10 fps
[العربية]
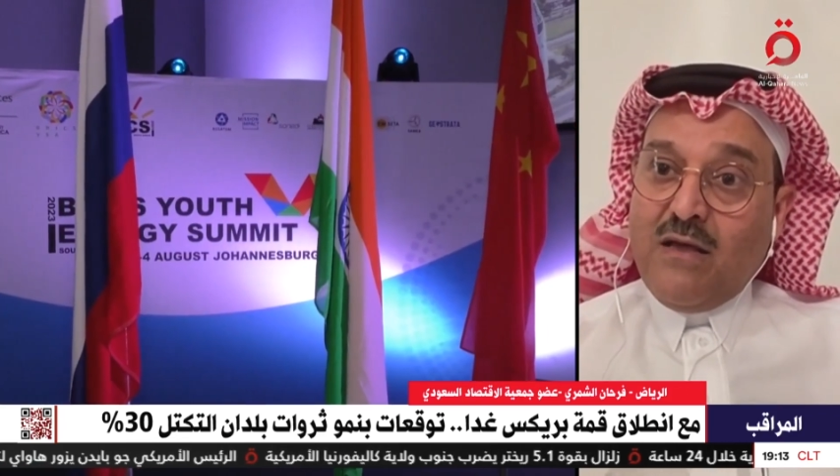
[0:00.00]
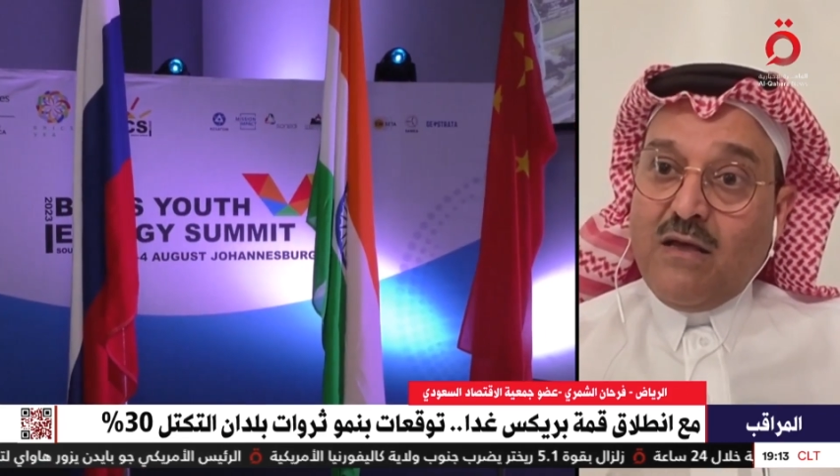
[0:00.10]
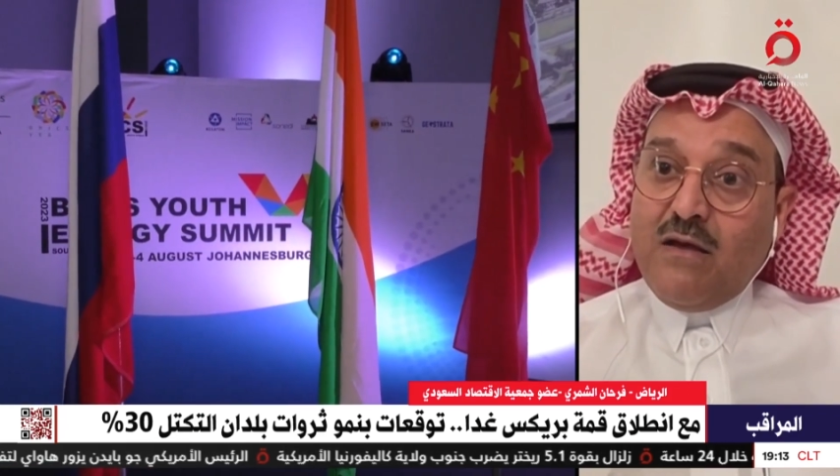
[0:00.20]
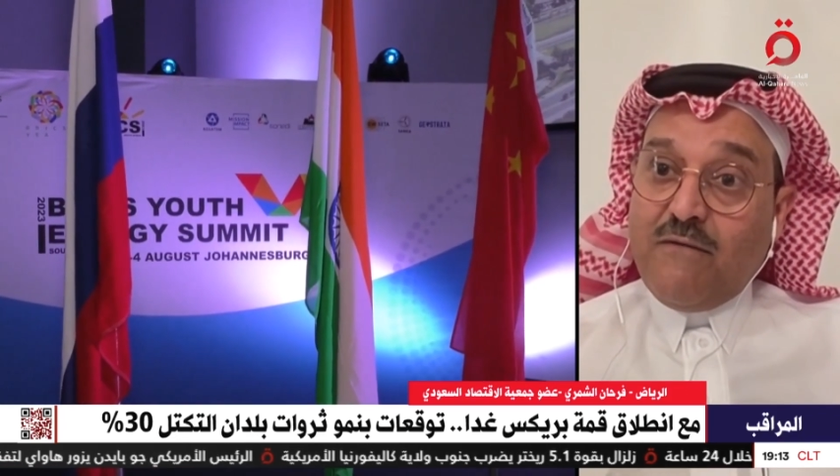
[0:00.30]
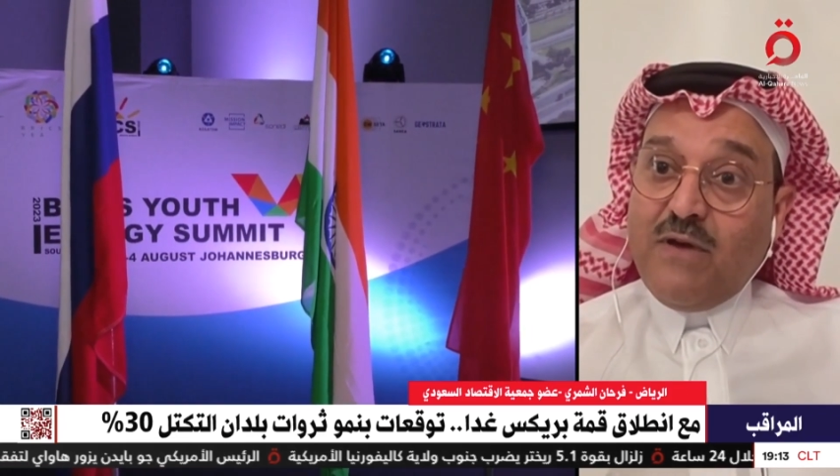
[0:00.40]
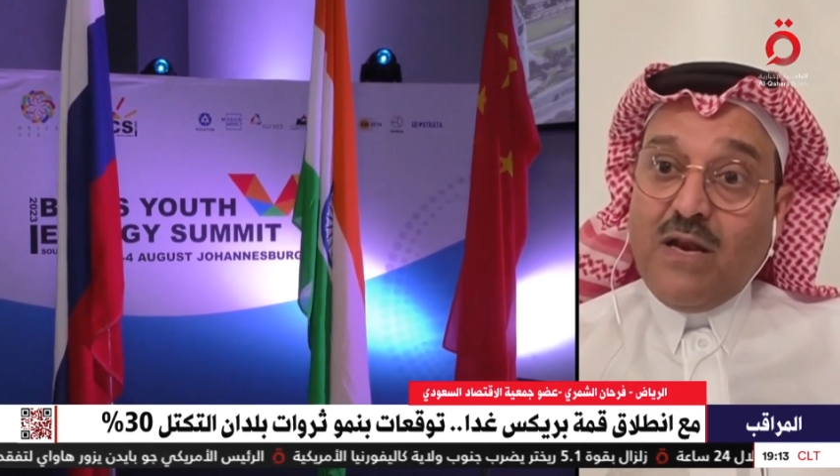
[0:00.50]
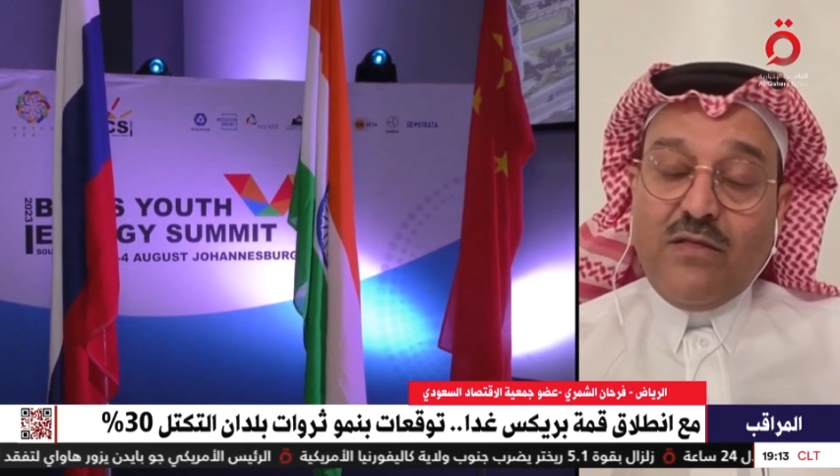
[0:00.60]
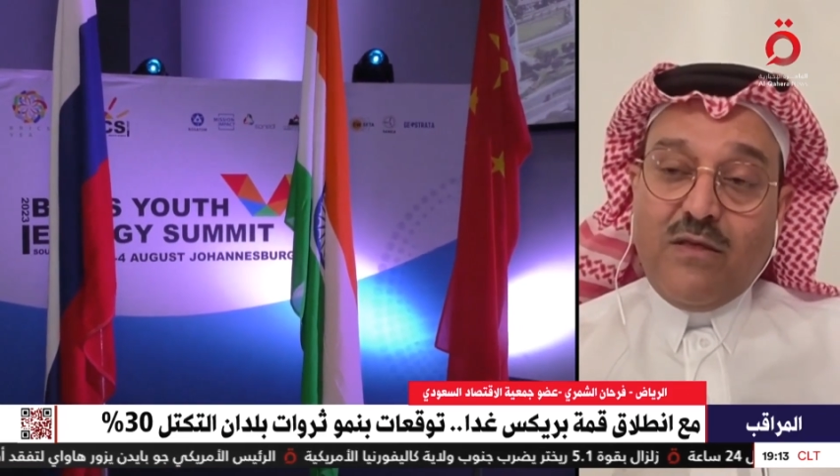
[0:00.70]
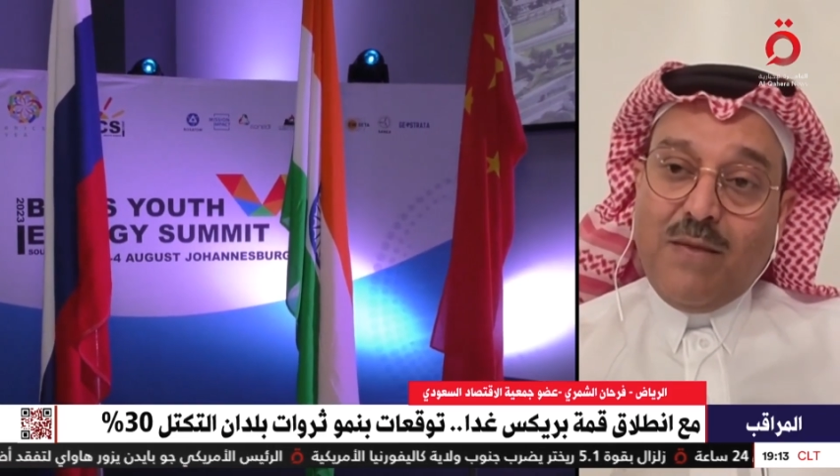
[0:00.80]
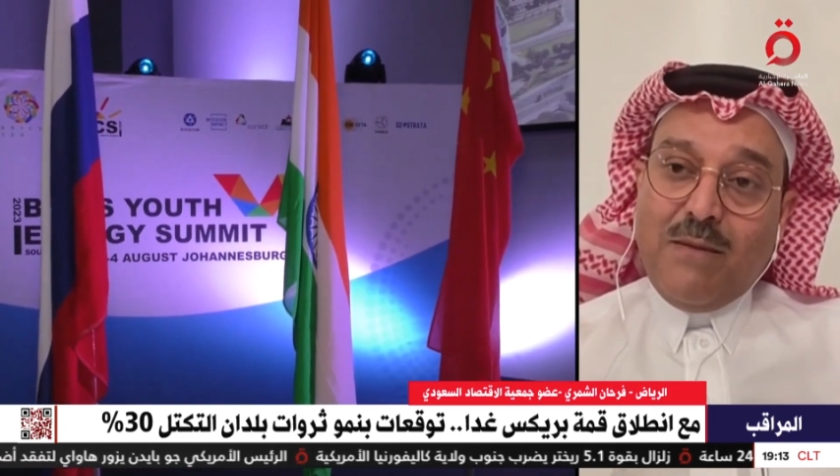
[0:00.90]
آه،
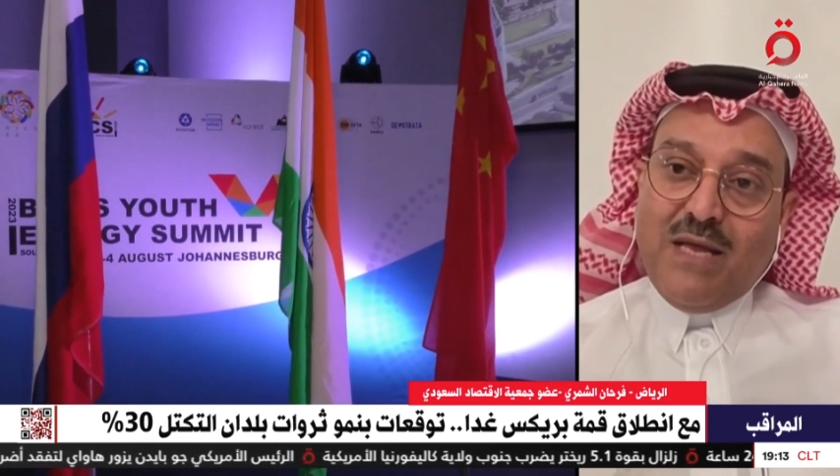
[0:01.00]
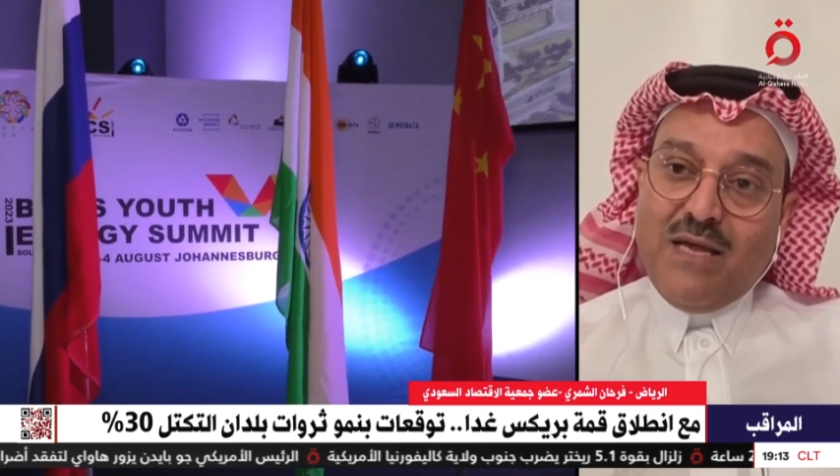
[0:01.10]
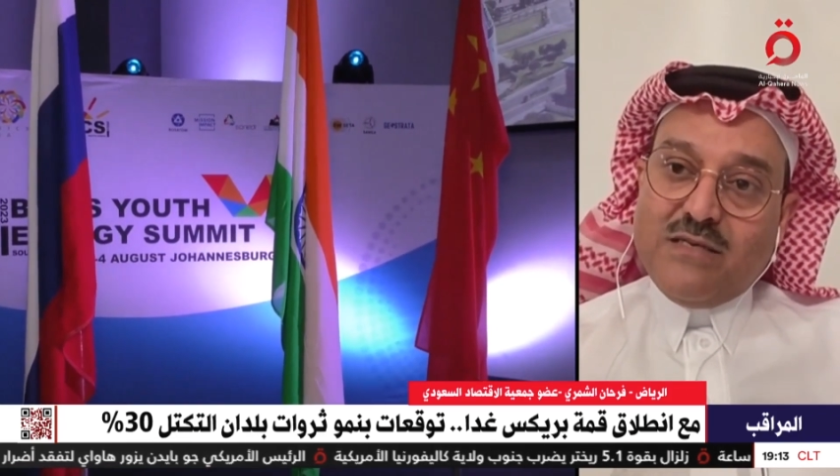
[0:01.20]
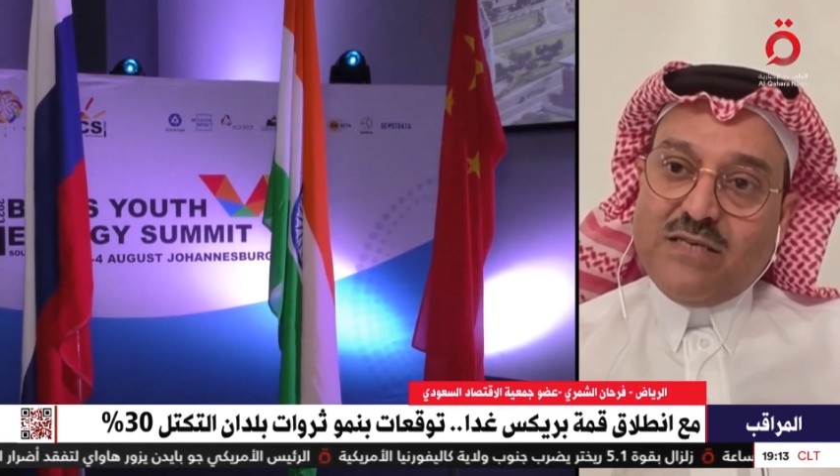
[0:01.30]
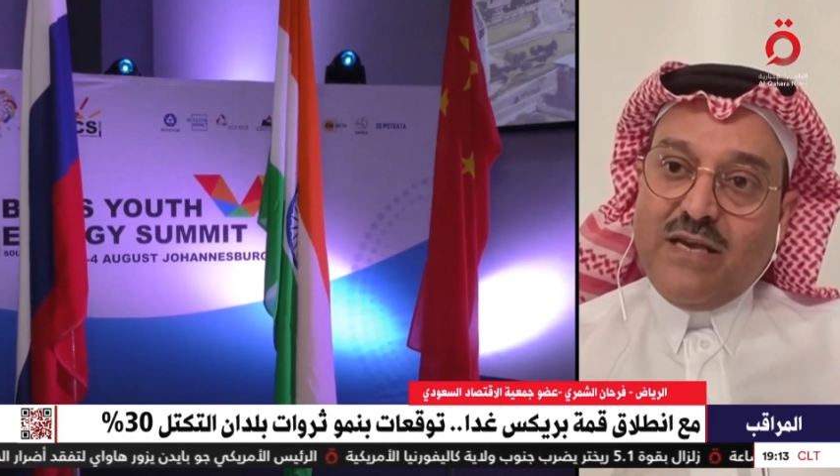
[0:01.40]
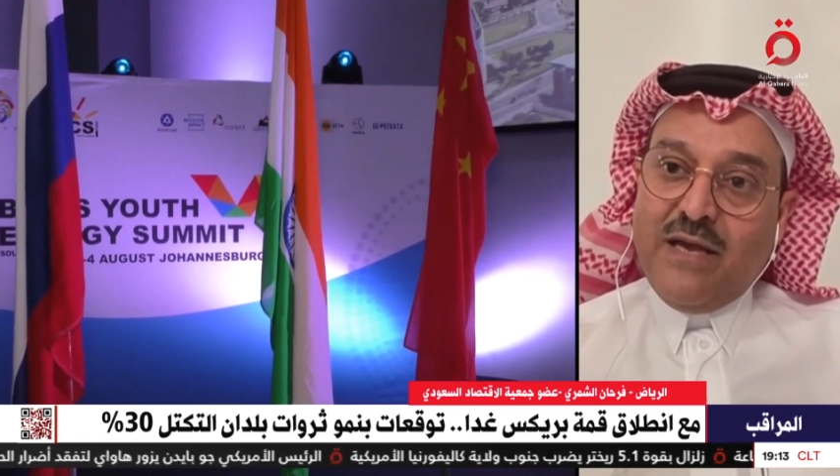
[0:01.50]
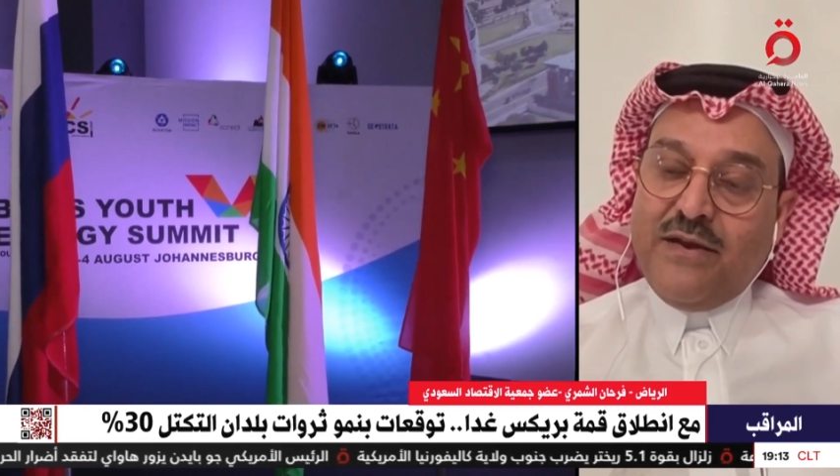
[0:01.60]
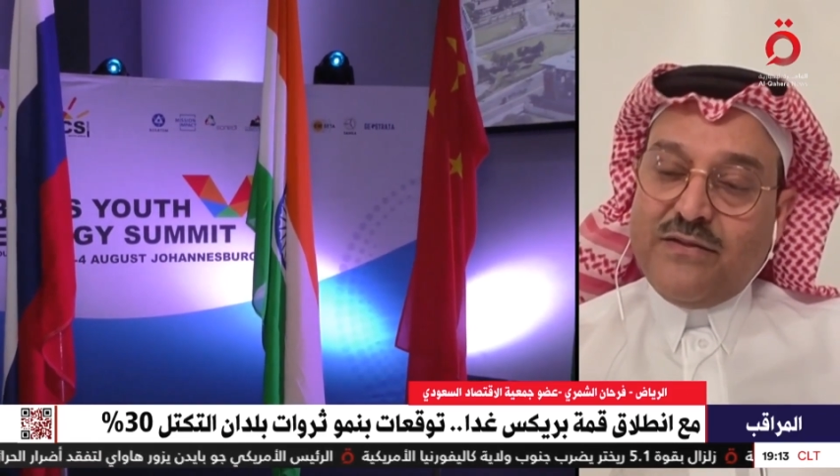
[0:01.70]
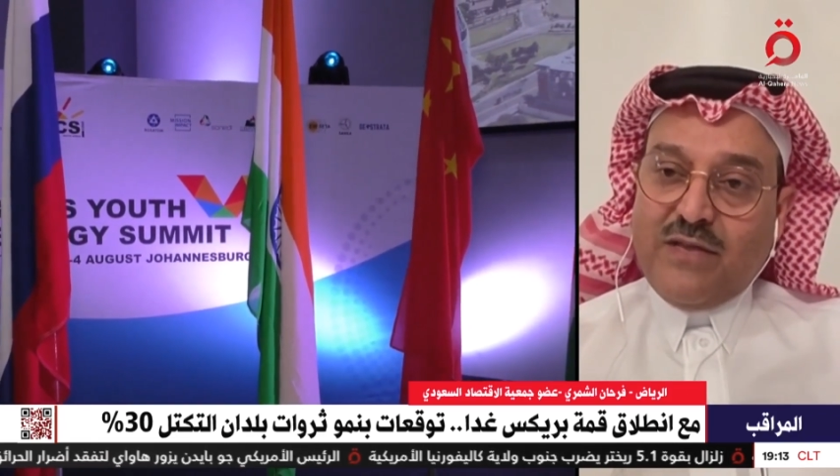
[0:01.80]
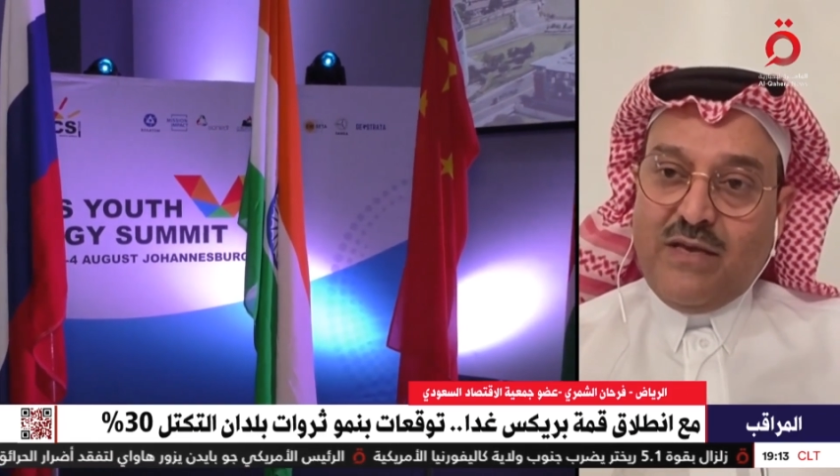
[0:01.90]
فالانضمام لها شيء
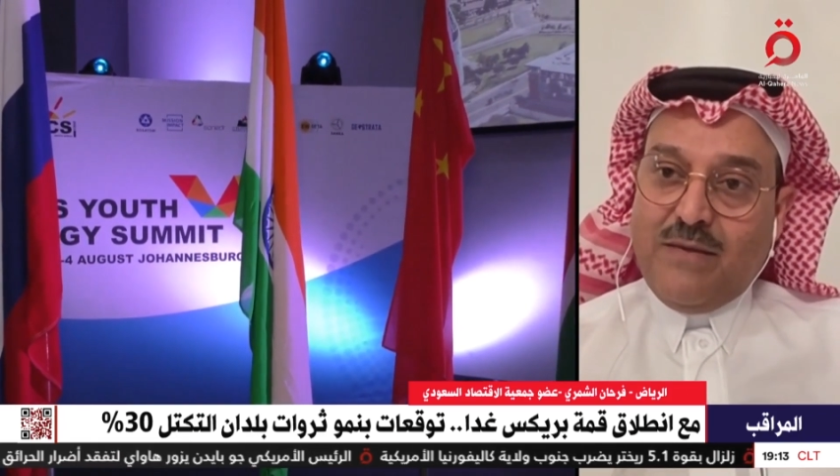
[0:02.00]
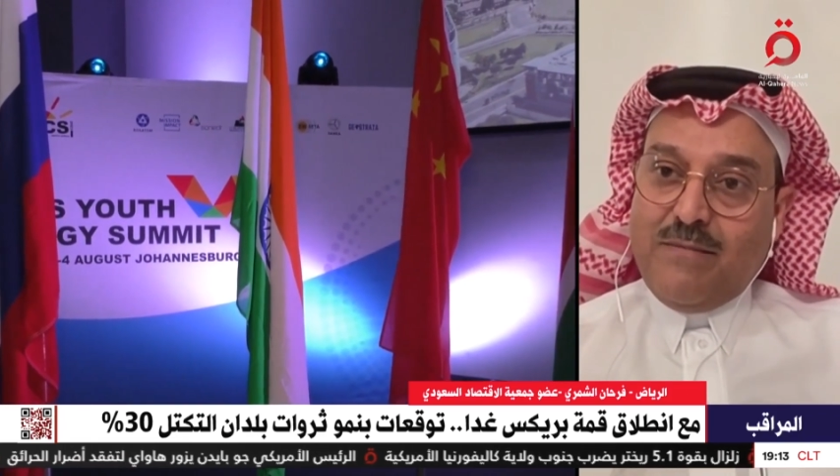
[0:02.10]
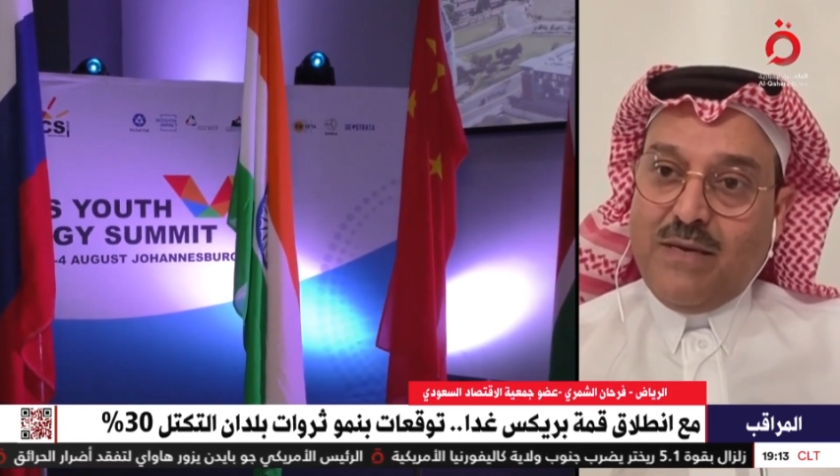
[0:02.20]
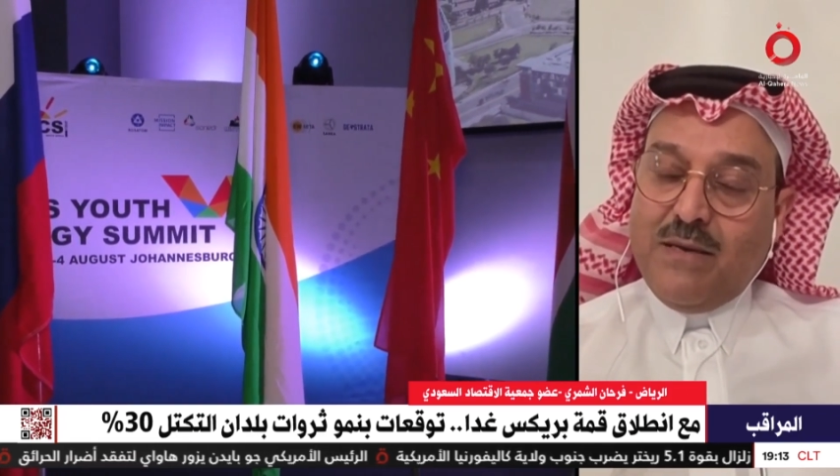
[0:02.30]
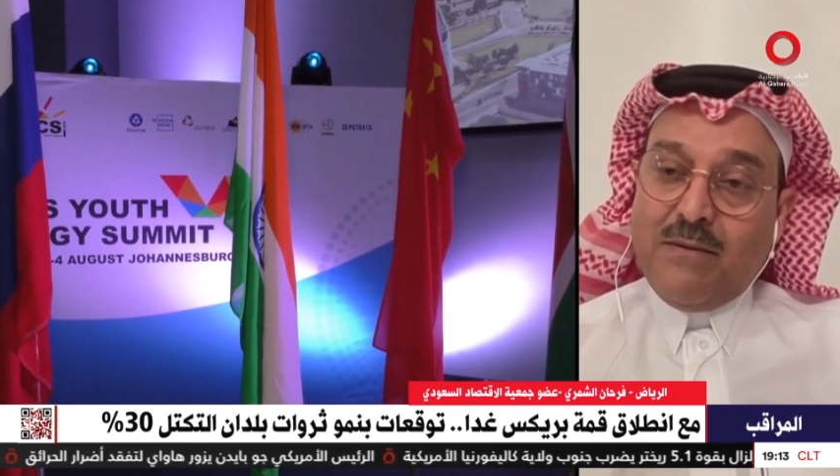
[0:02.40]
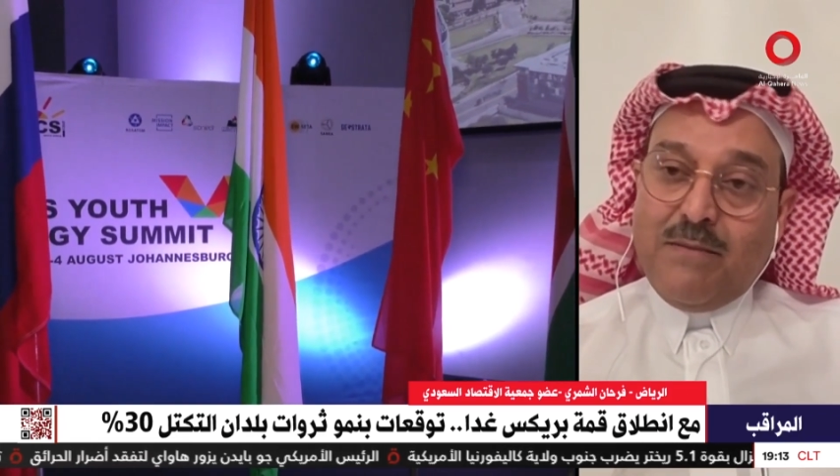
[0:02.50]
يعني طيب